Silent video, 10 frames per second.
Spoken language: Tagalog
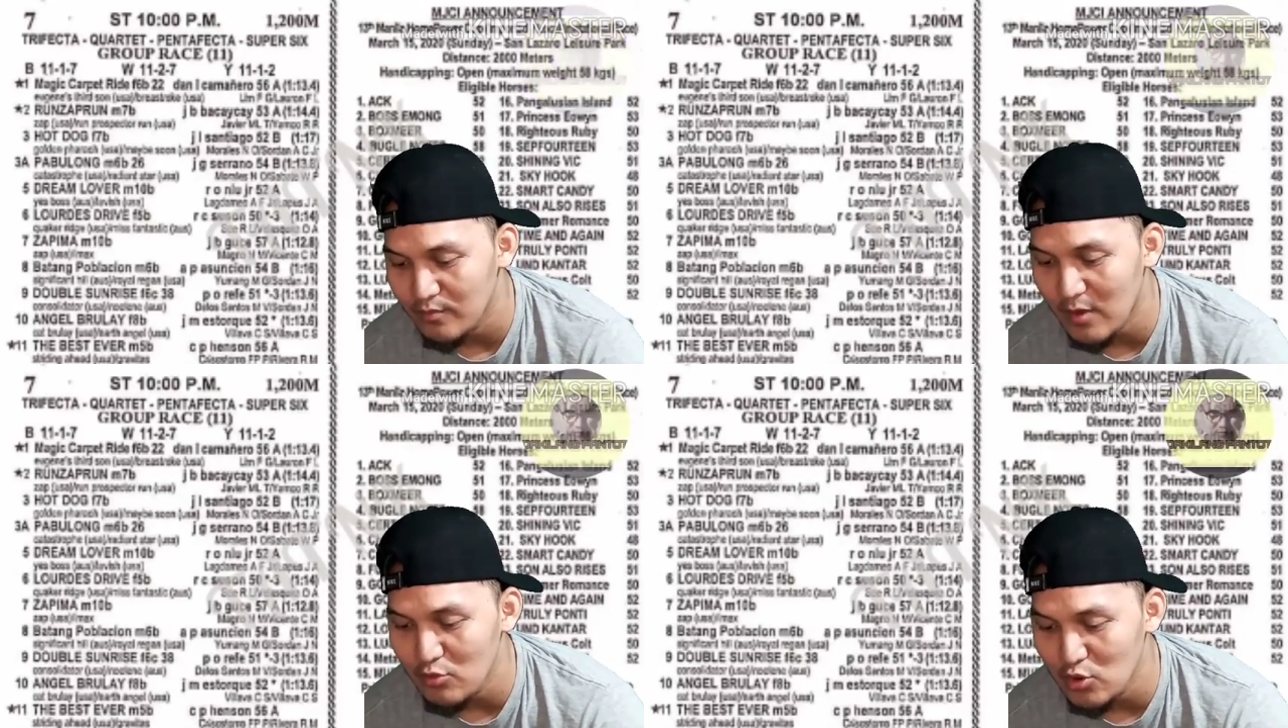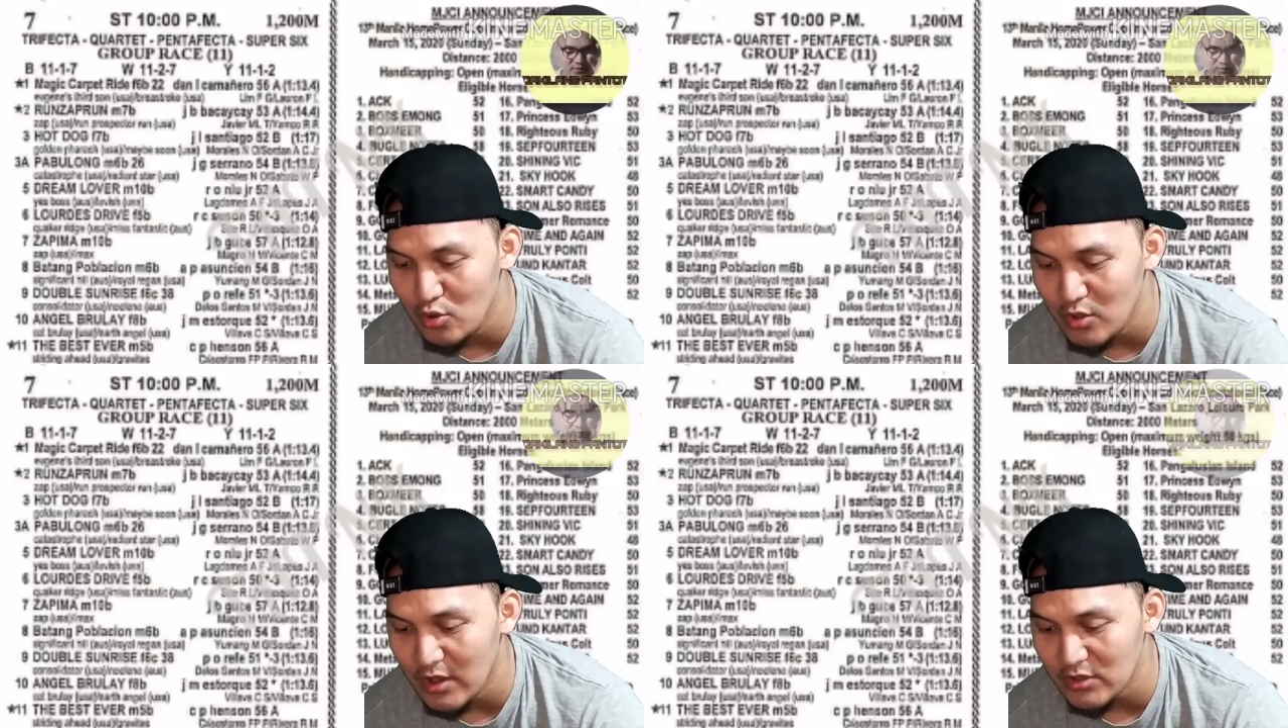
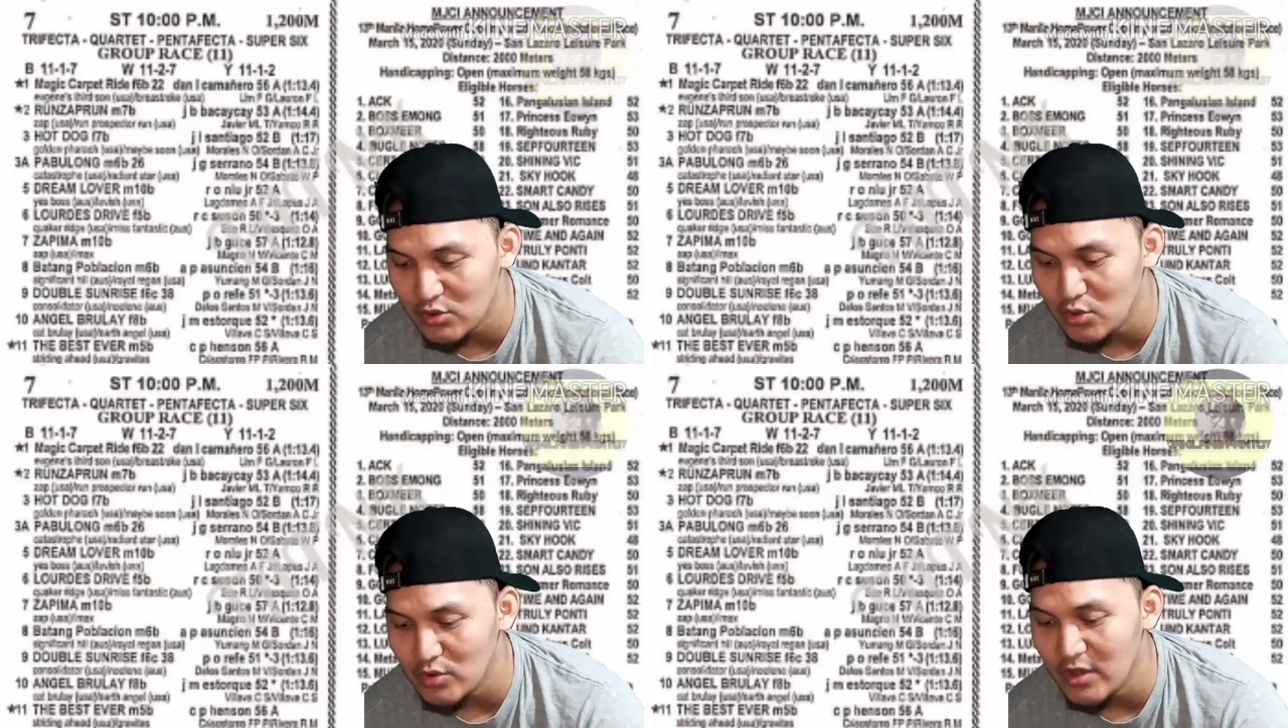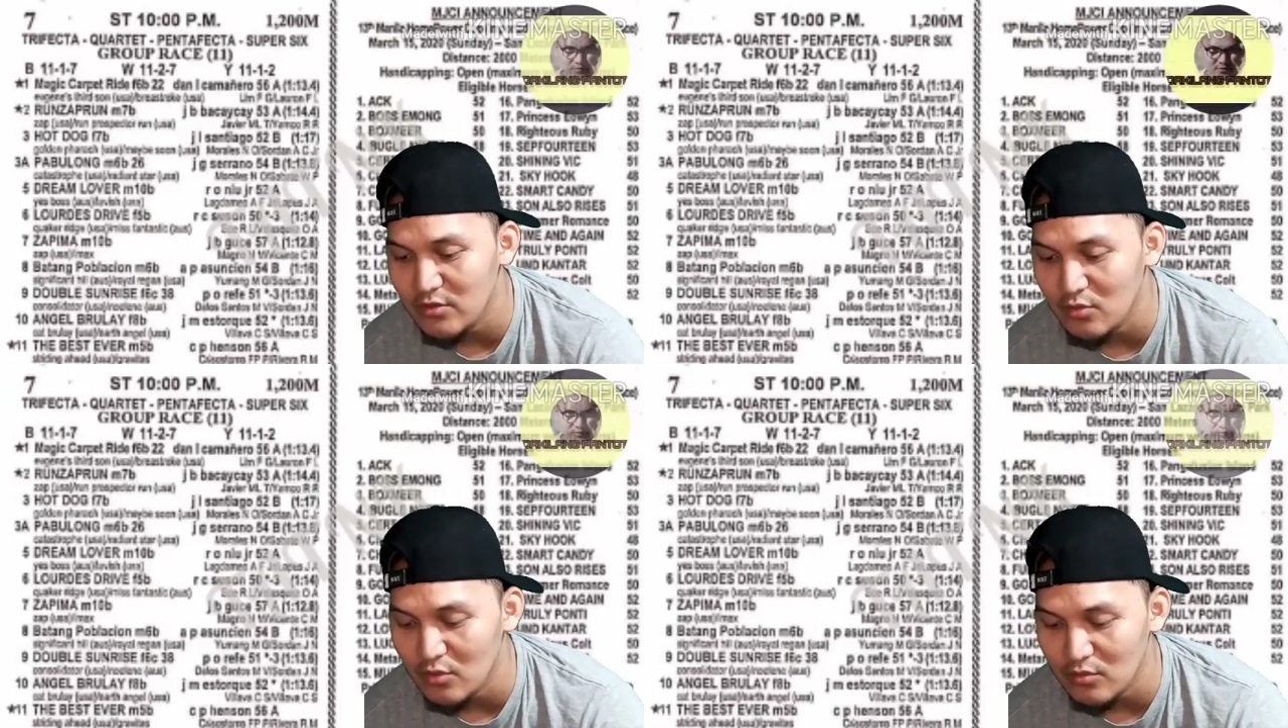Pabulong hotdog
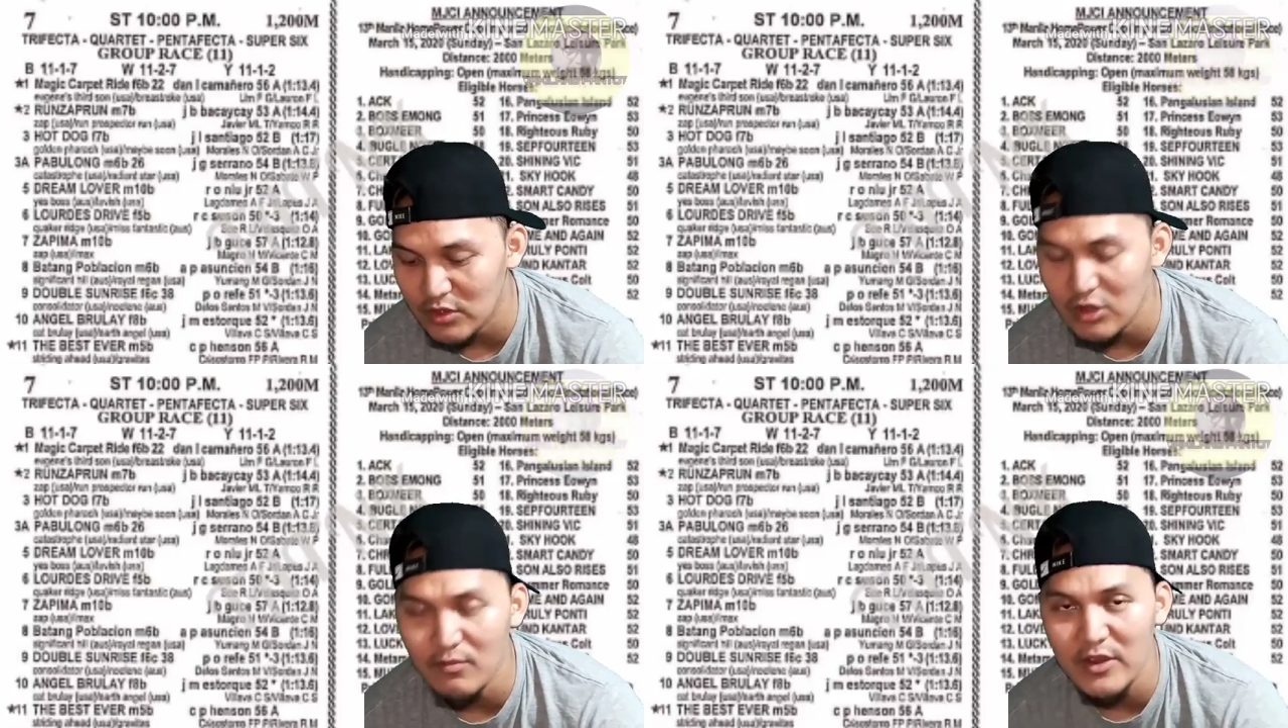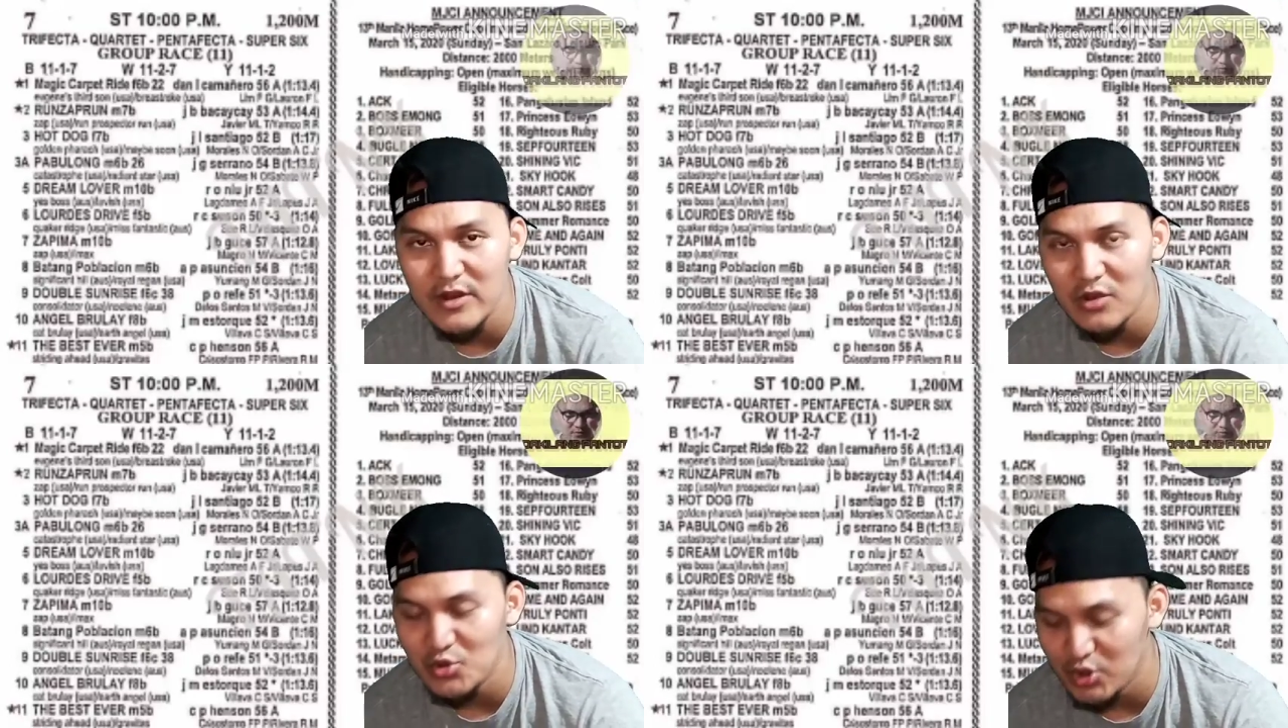yan.
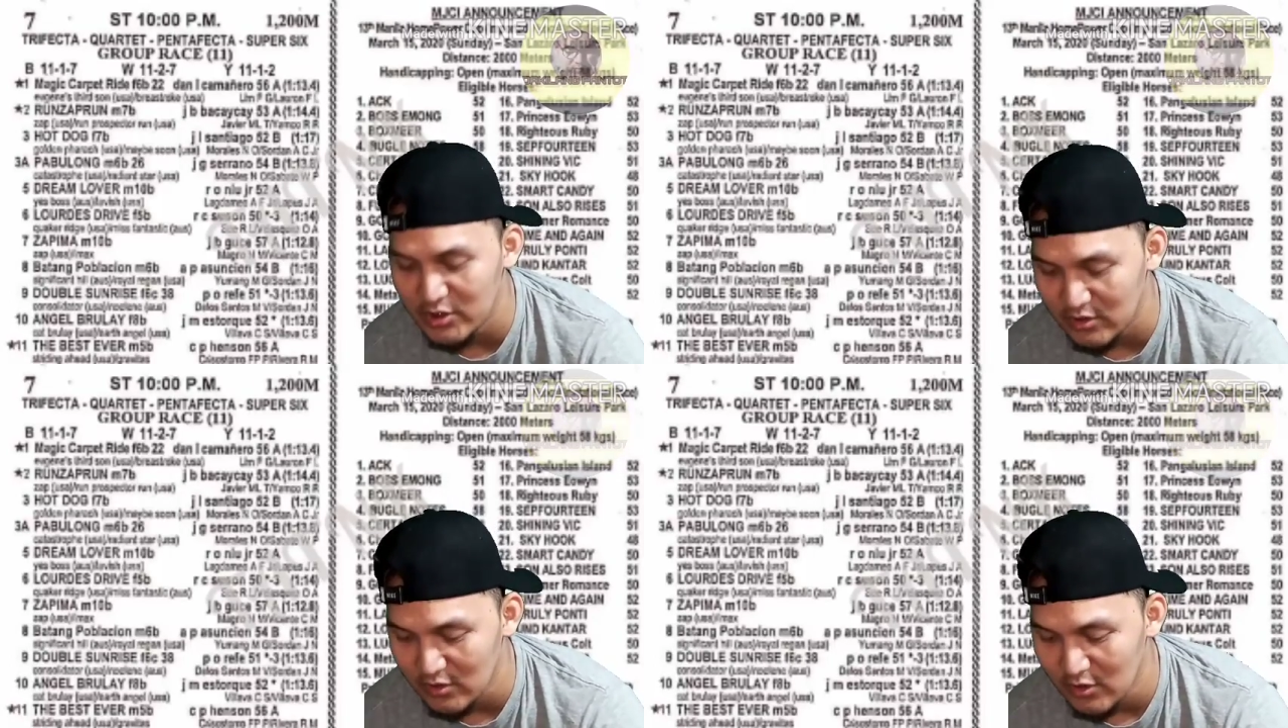Tibay na ako dyan.